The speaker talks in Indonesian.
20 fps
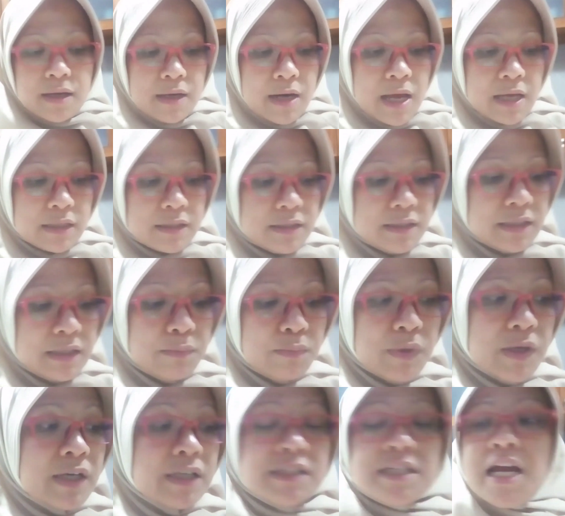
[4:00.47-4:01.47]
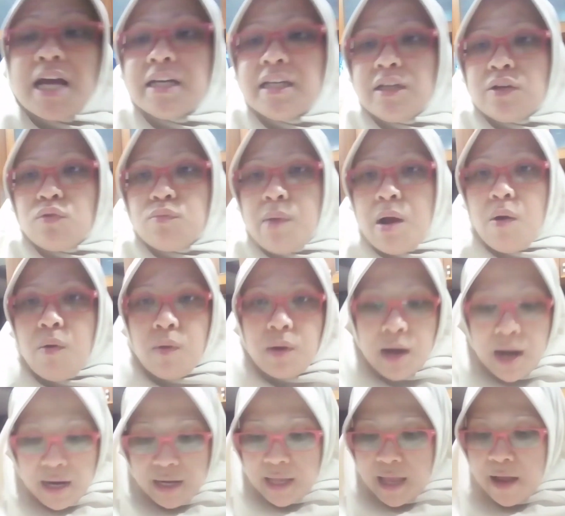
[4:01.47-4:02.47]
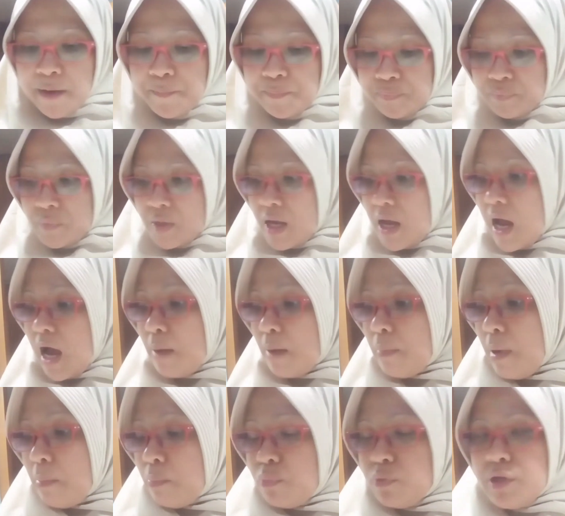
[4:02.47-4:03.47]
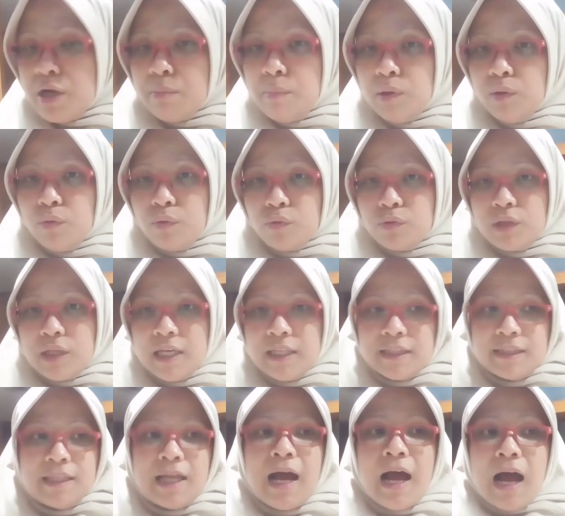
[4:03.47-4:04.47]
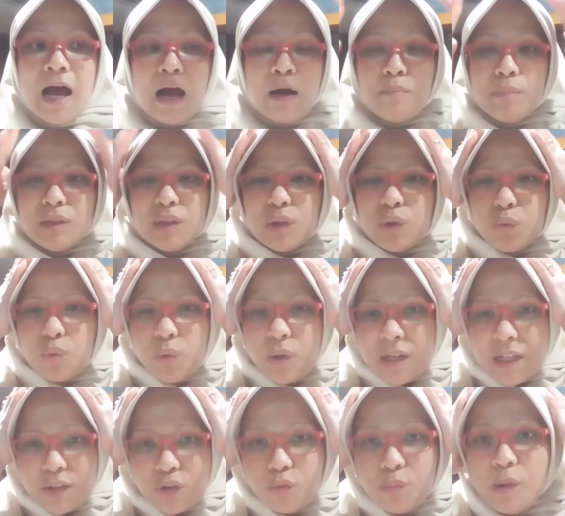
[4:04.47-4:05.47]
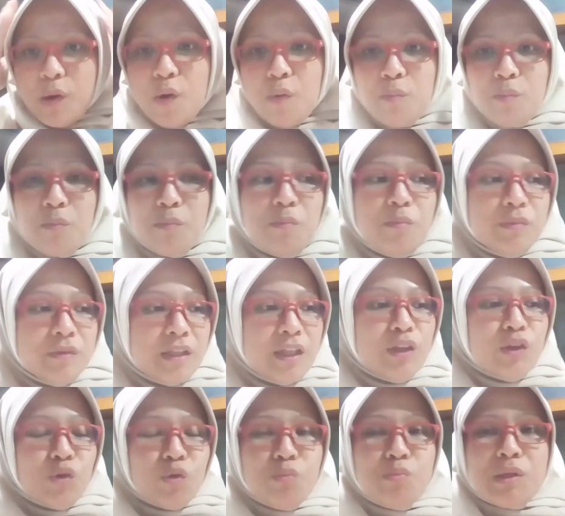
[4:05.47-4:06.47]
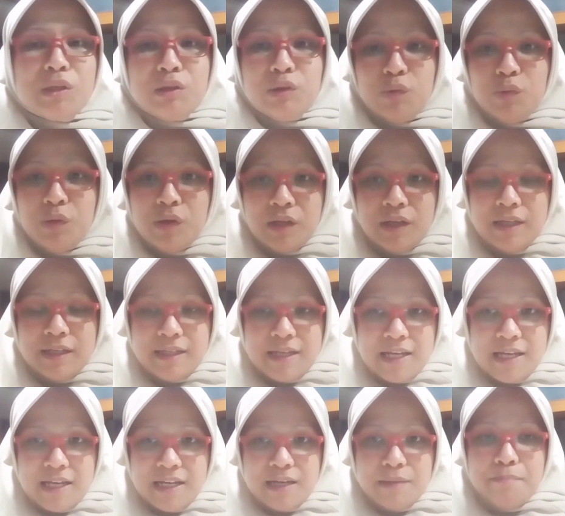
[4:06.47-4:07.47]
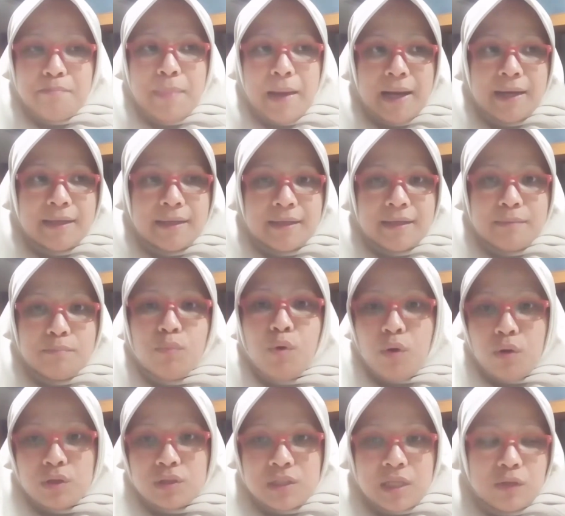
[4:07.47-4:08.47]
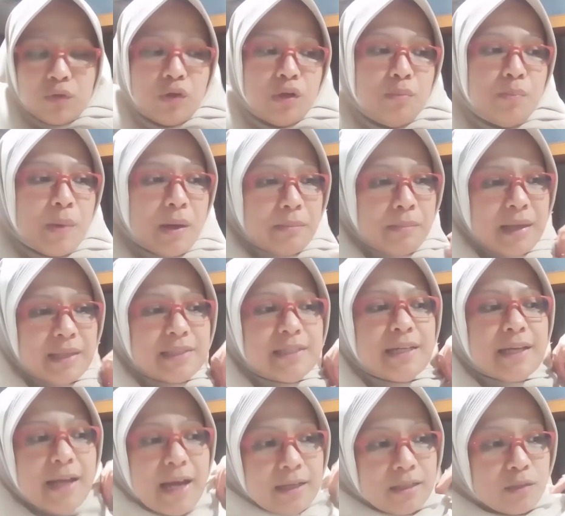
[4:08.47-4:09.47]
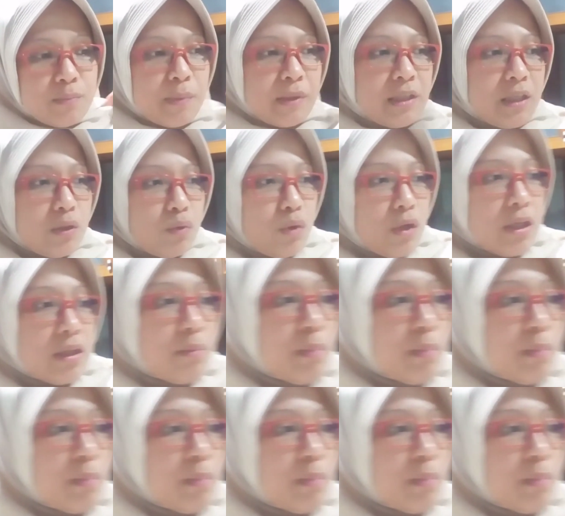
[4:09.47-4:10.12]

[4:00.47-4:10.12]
nasib kerja di rumah orang ya apapun yang menurut kita betul itu belum tentu betul di depan bos atau di depan majikan seperti itu ya